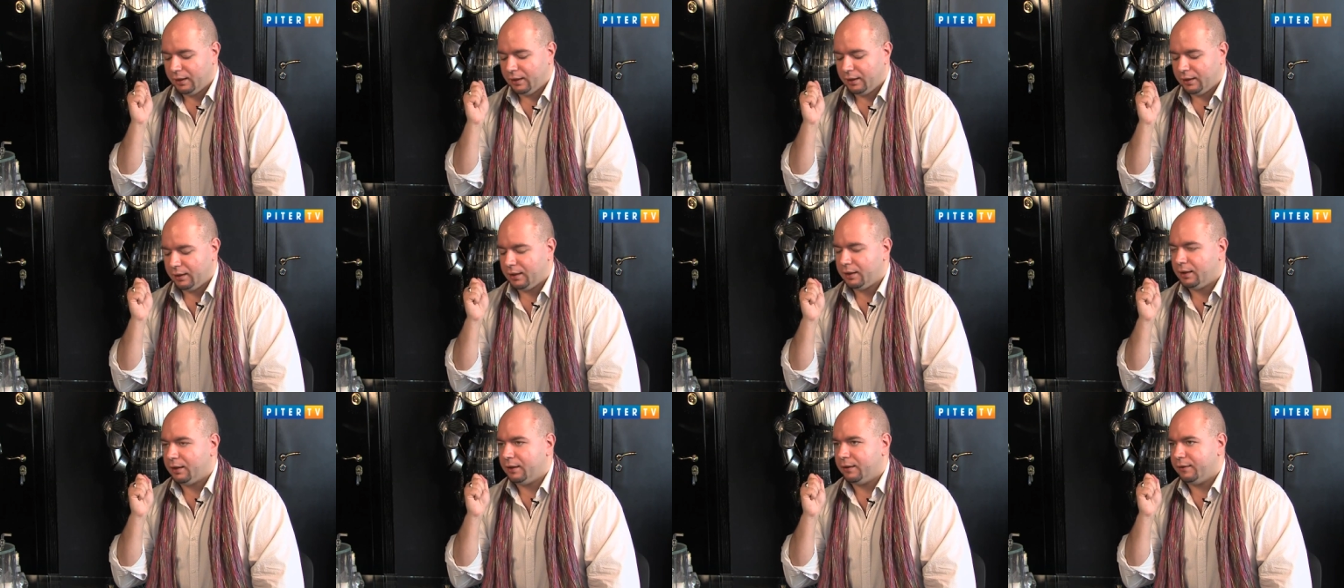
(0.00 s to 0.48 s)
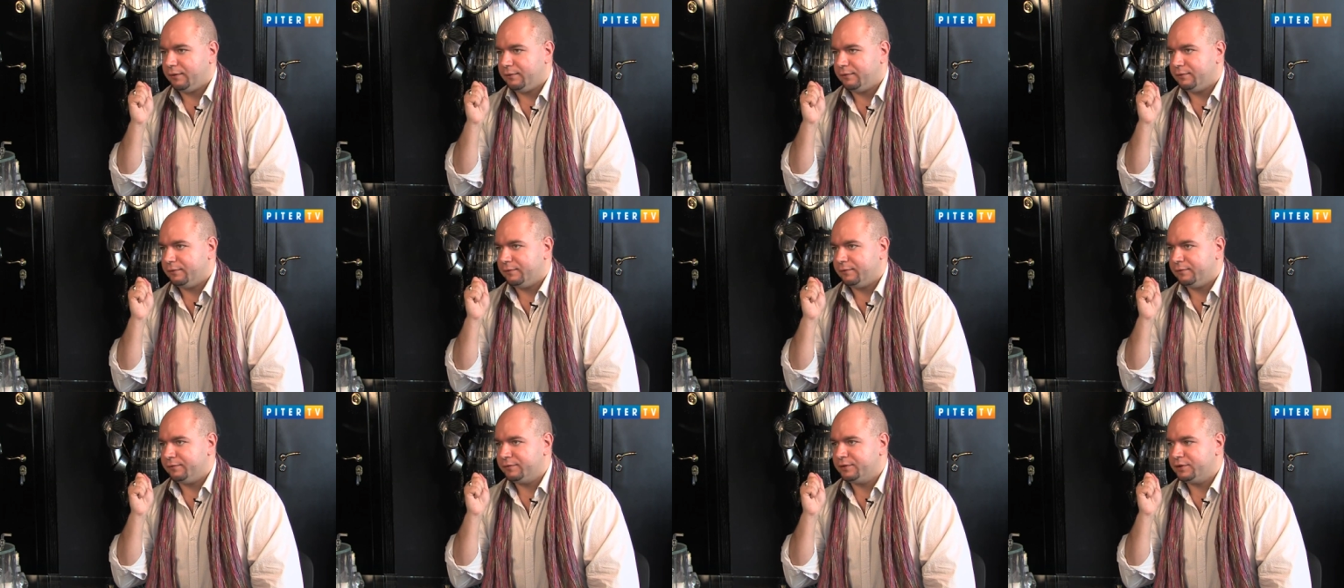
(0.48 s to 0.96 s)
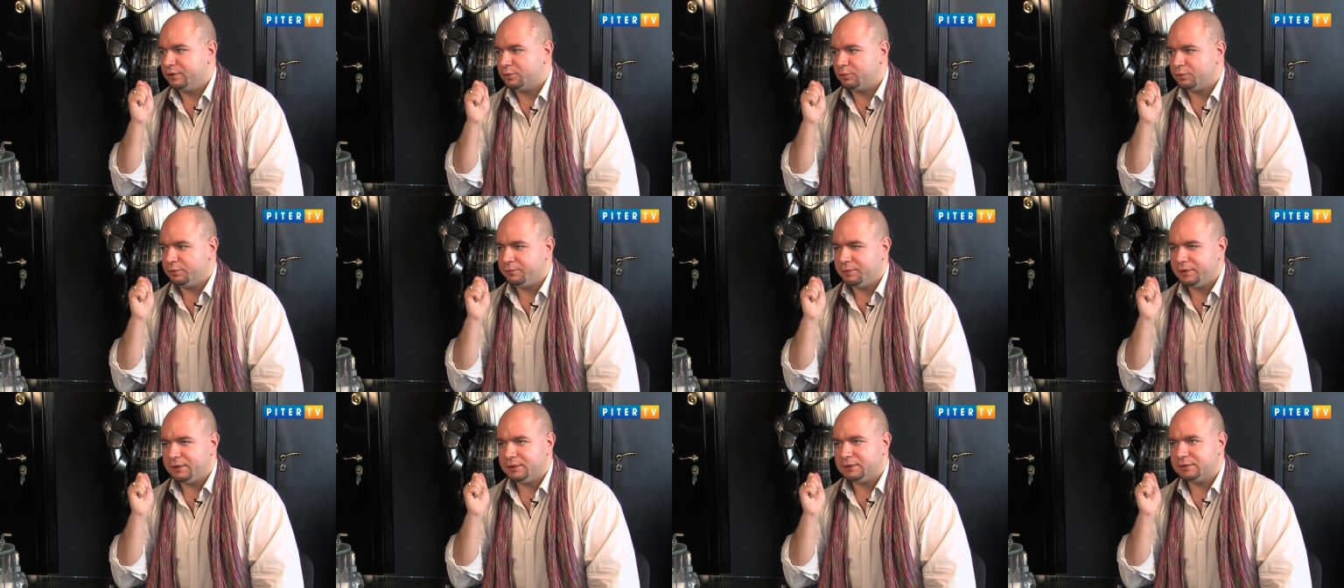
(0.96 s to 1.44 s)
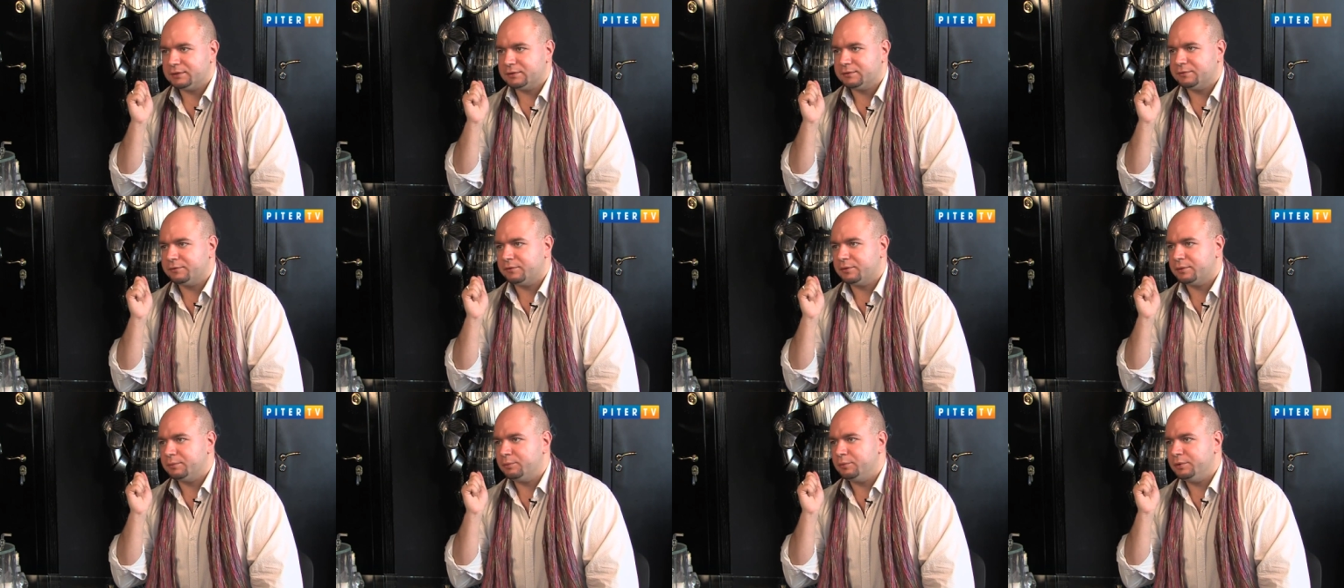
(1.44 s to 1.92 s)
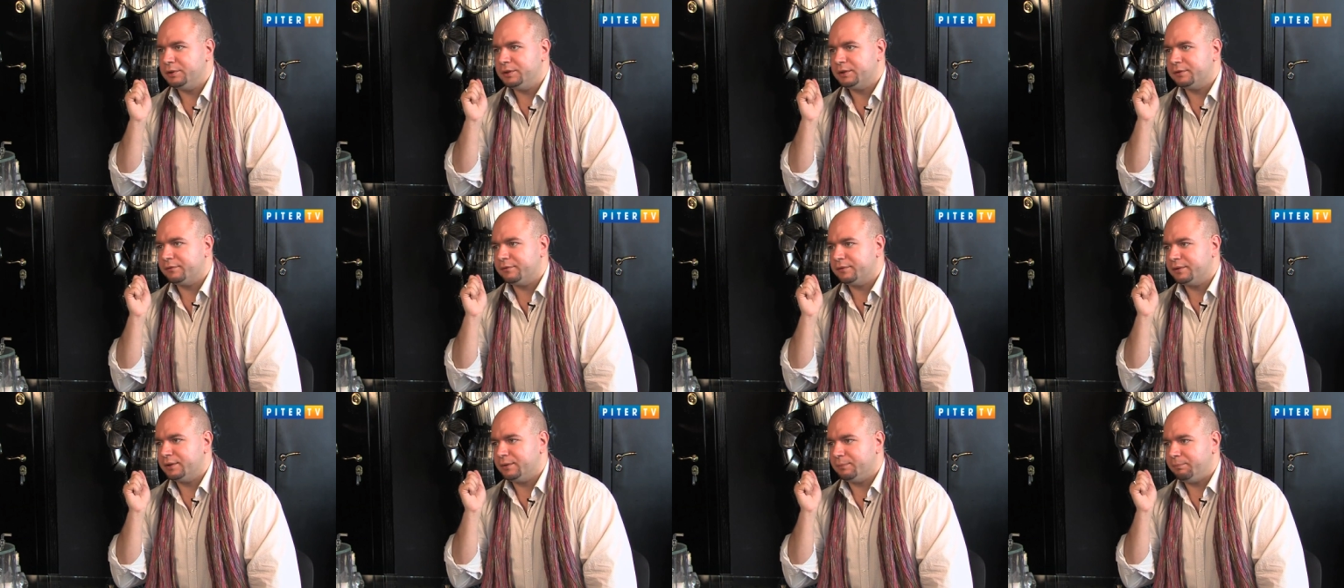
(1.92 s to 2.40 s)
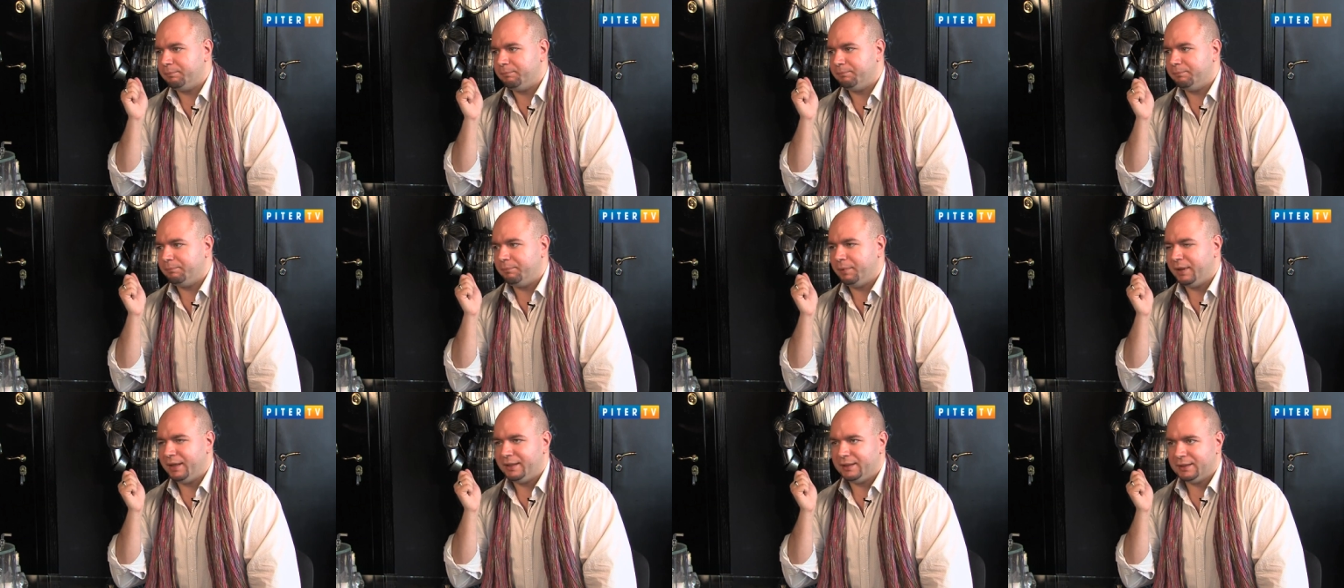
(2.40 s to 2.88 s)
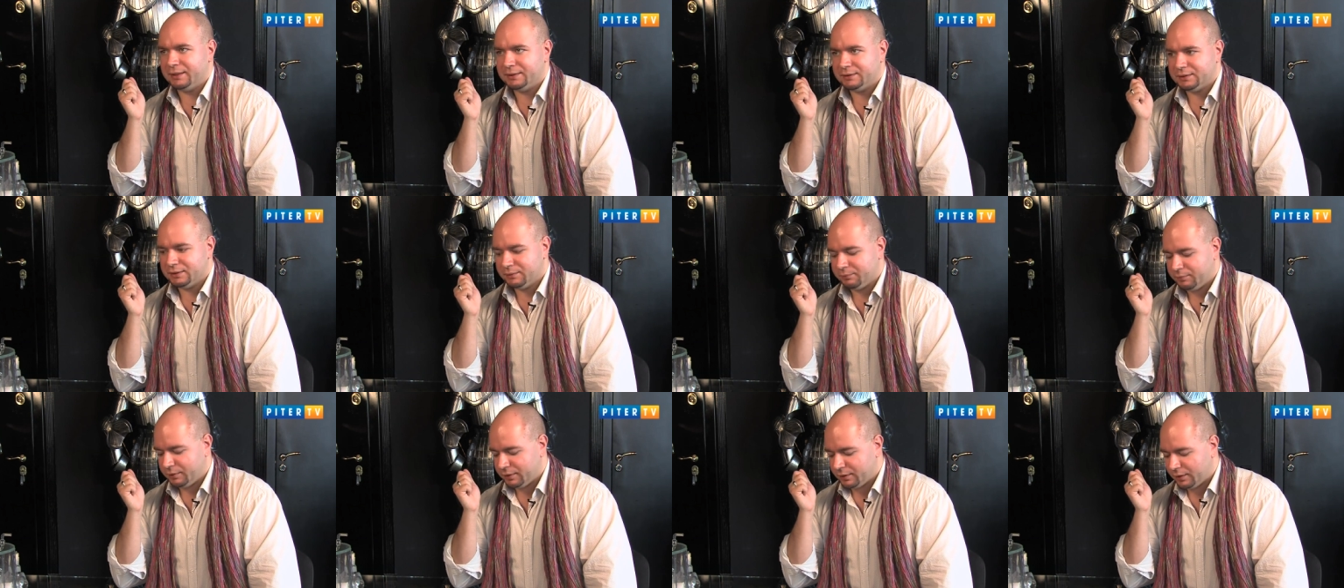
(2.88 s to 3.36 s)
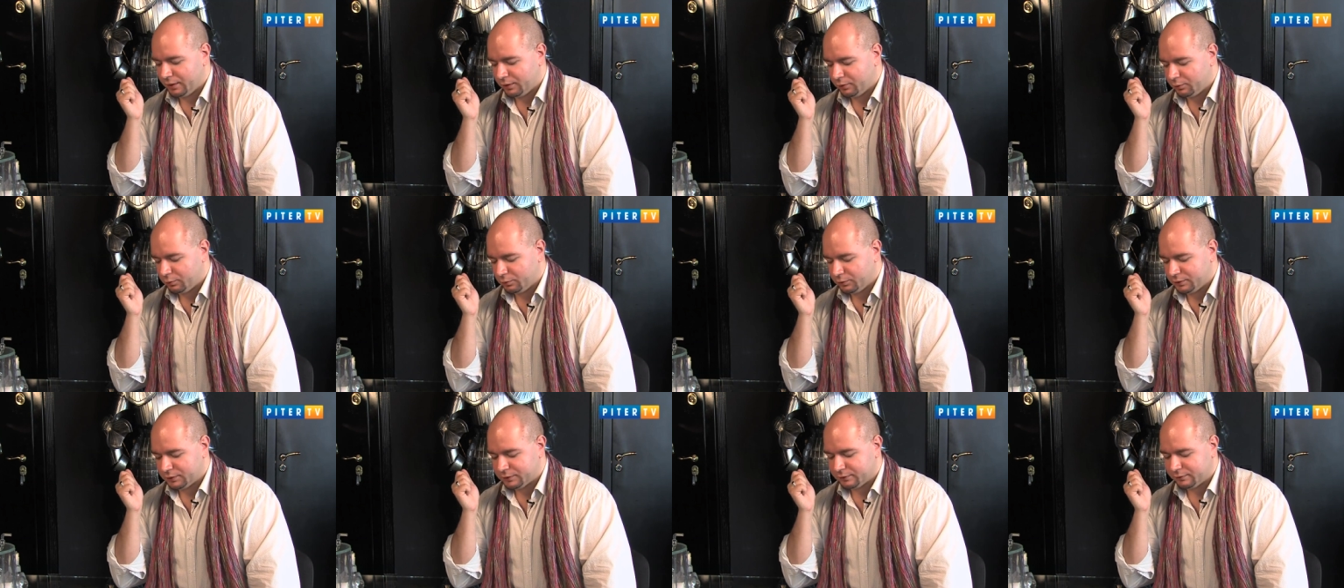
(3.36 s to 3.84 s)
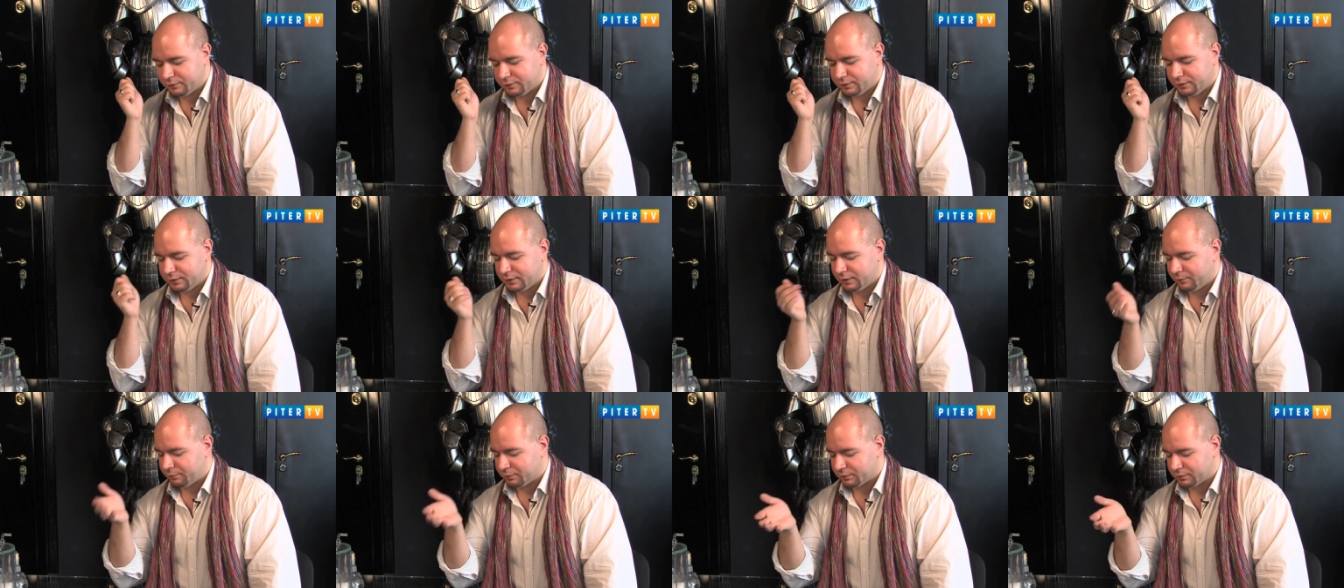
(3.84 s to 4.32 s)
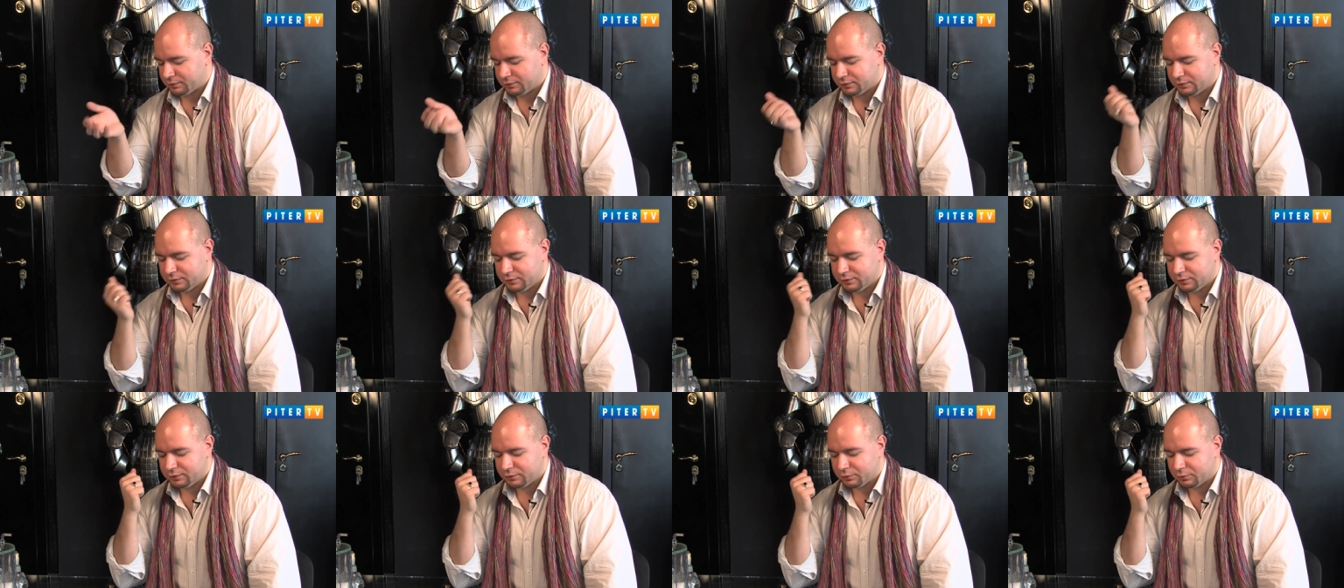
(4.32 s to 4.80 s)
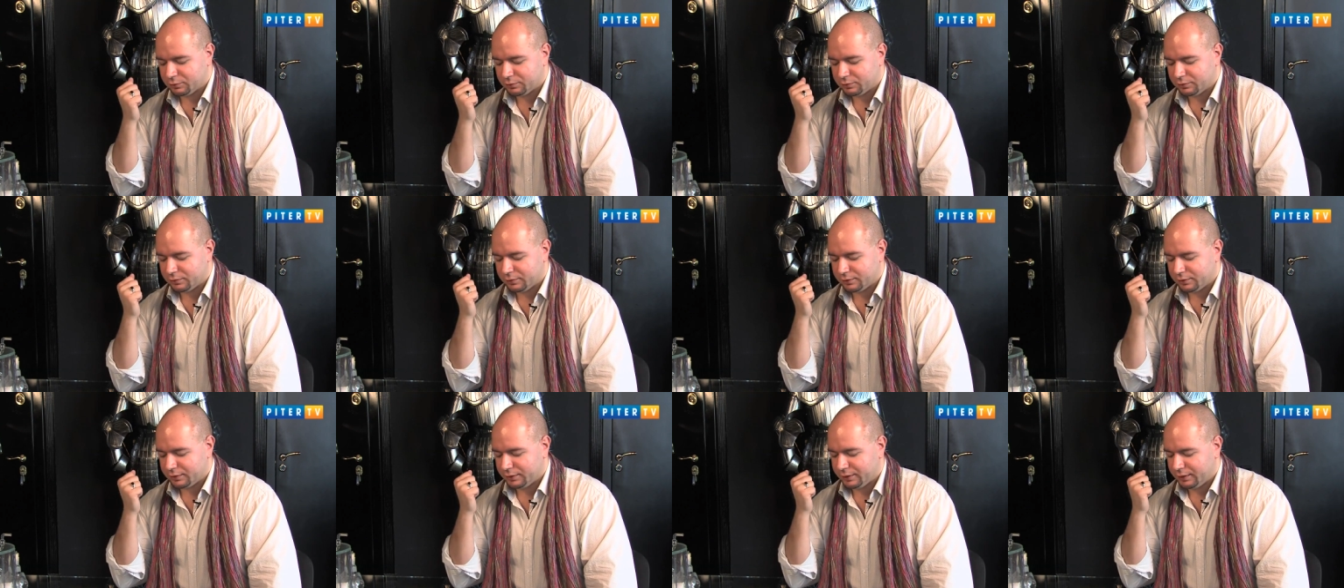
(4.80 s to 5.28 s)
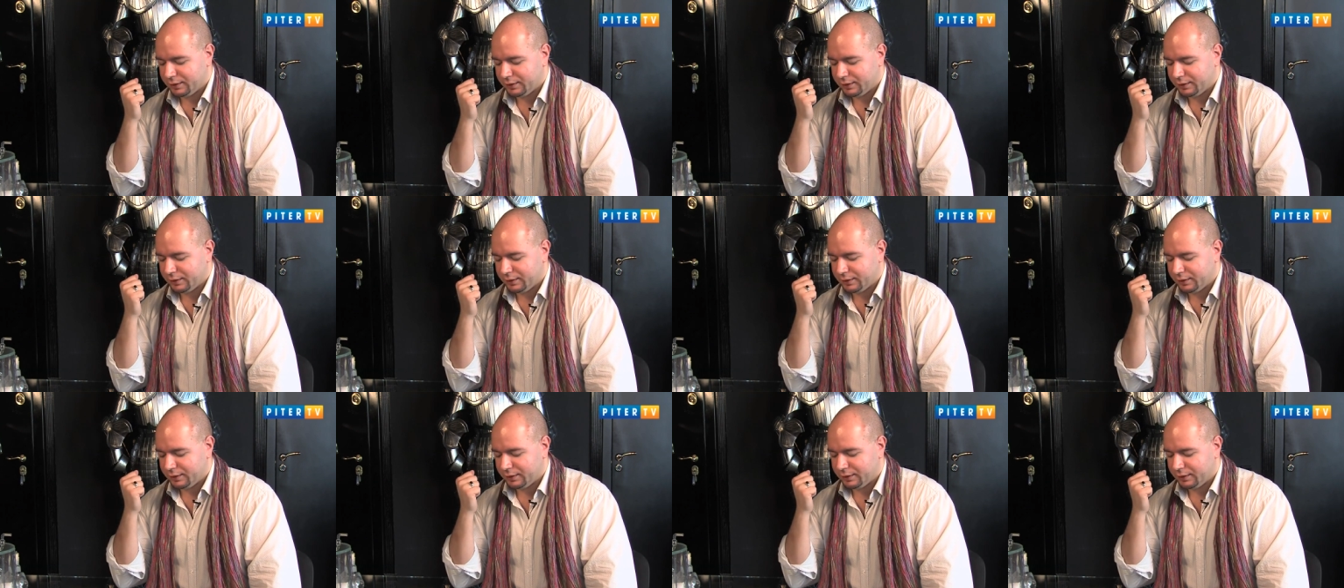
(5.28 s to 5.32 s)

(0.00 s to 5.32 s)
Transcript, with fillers: А в документе сформулировано понятие богохульства. Я процитирую.